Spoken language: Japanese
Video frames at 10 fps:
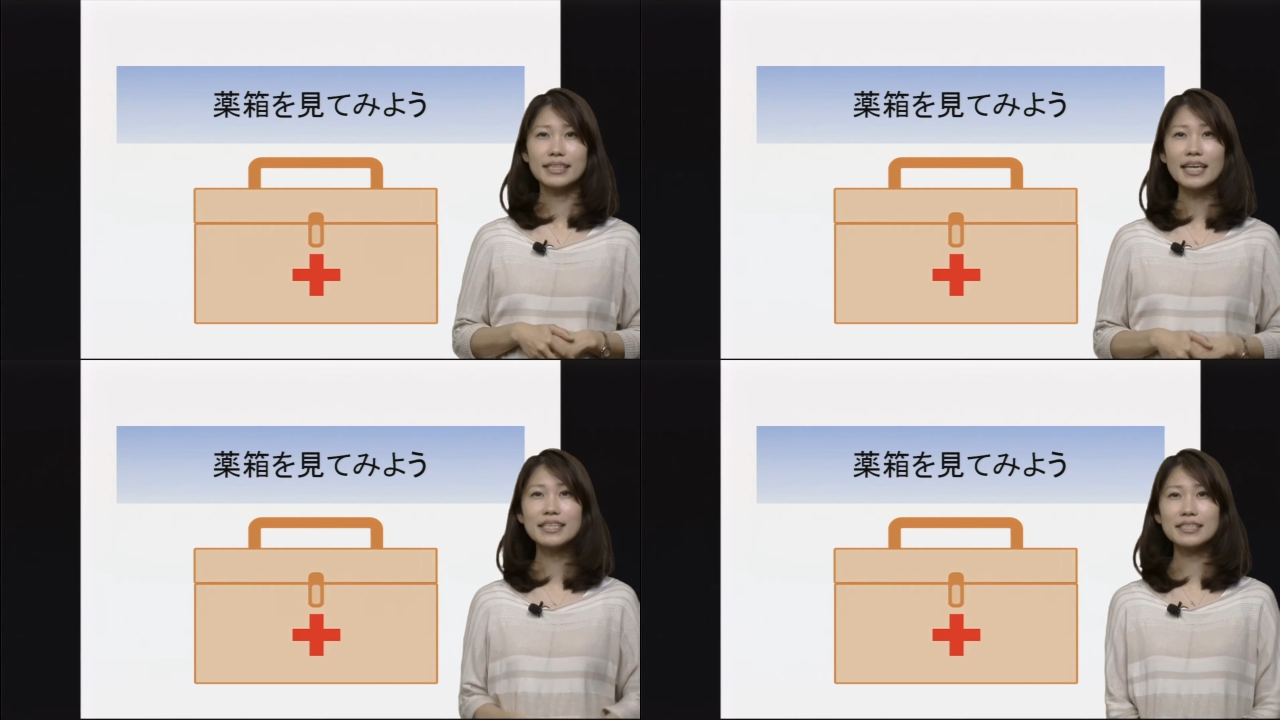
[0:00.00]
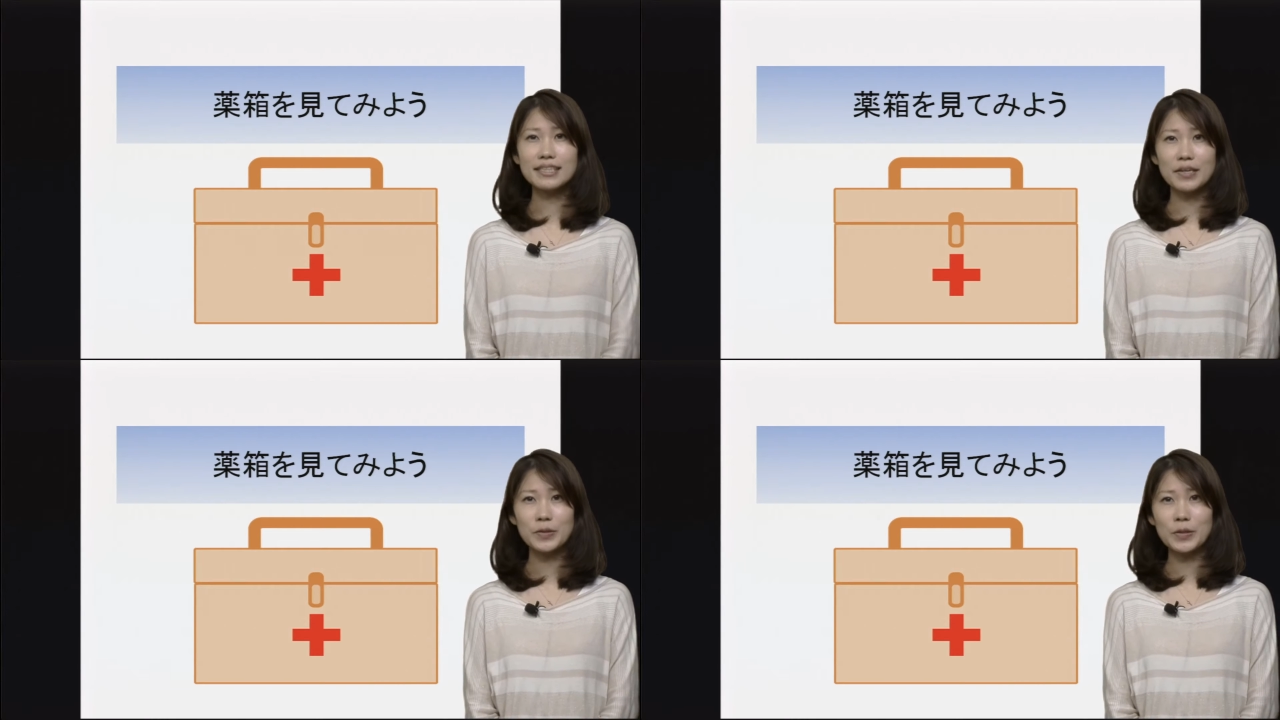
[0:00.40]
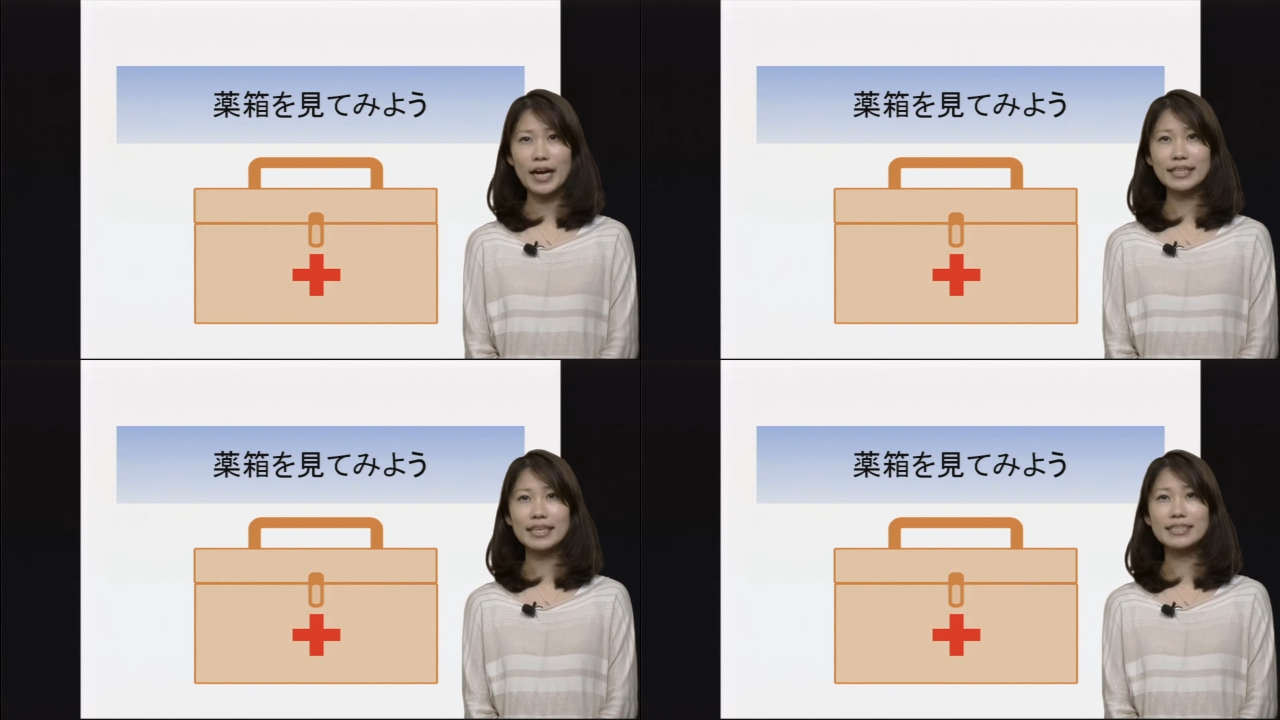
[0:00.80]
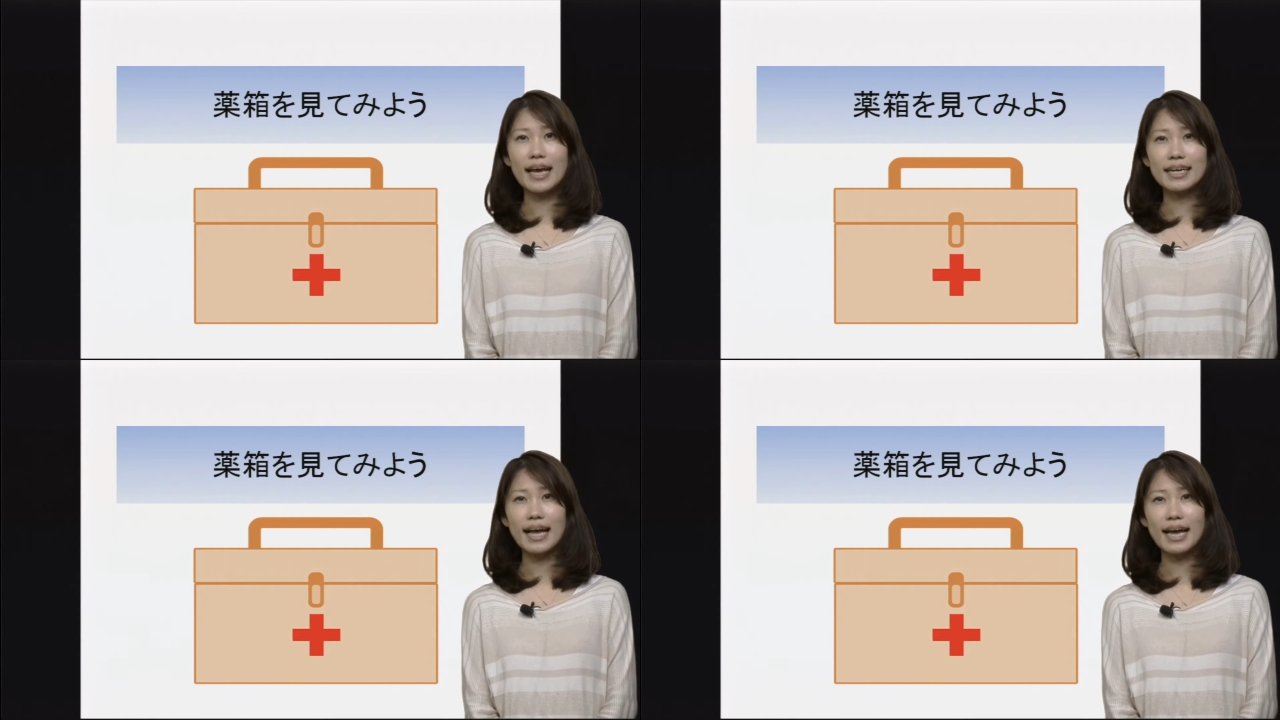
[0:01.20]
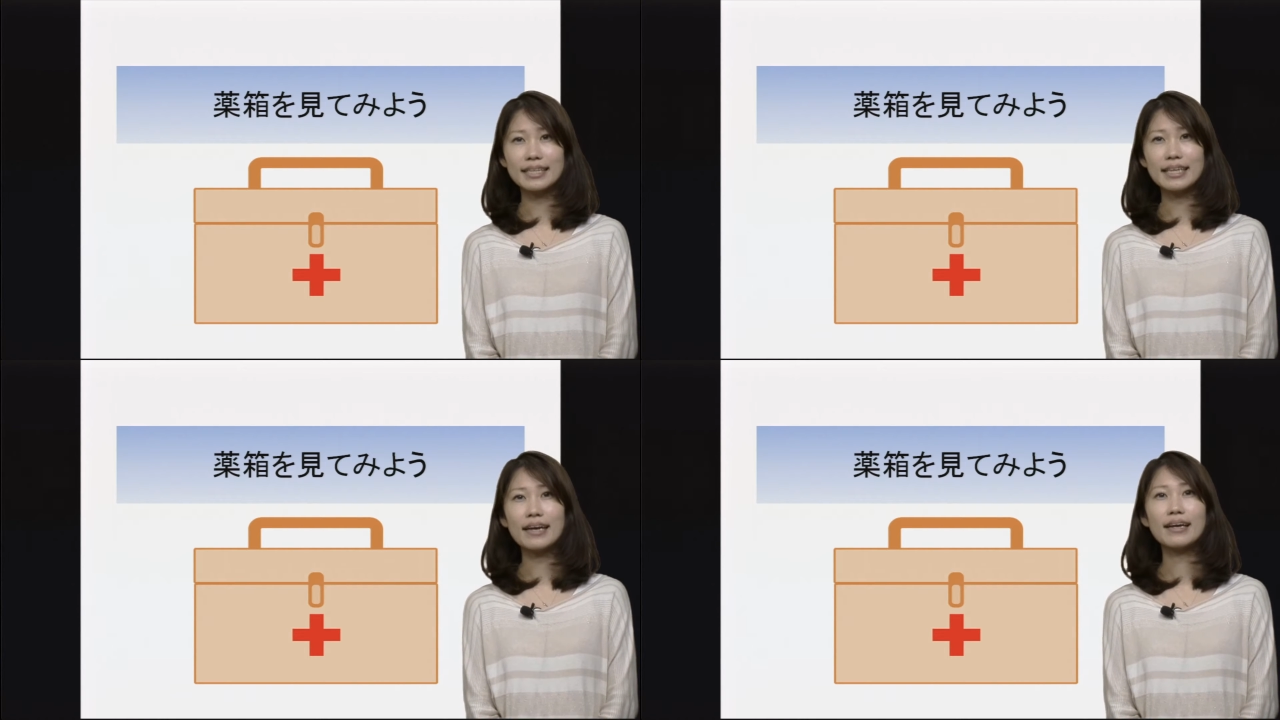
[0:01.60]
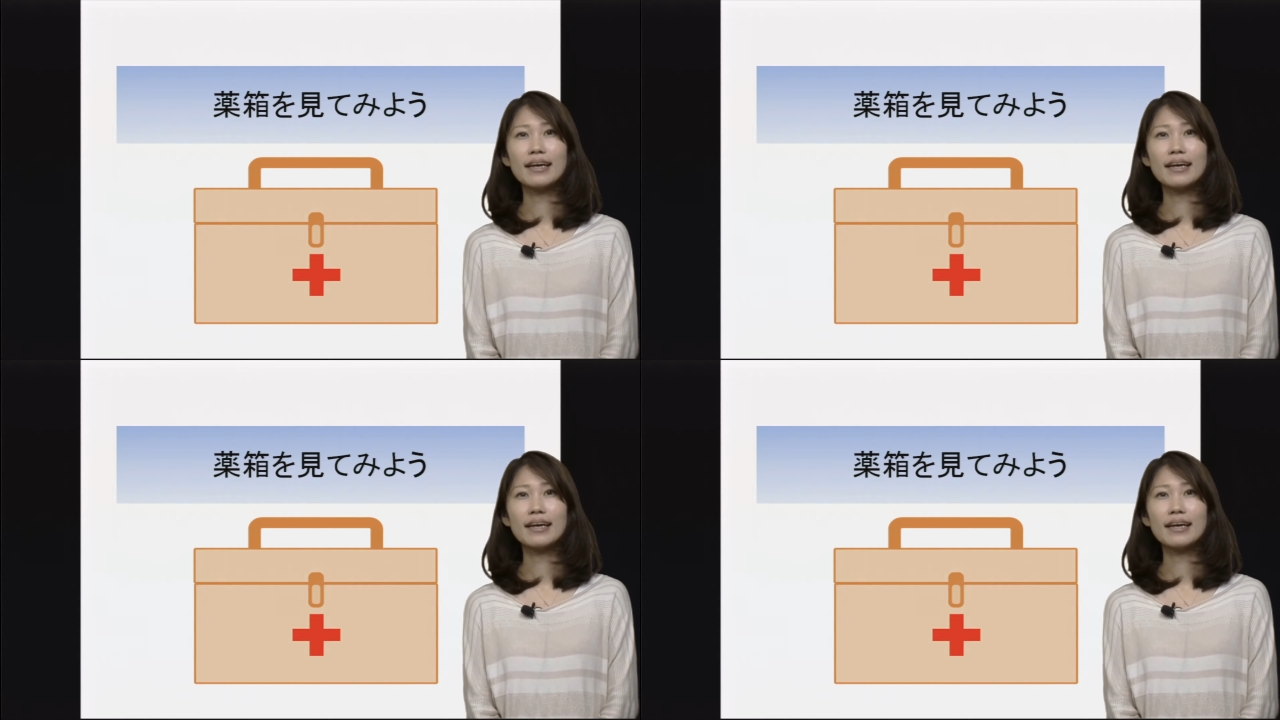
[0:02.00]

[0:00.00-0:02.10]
大切な用語がたくさん入って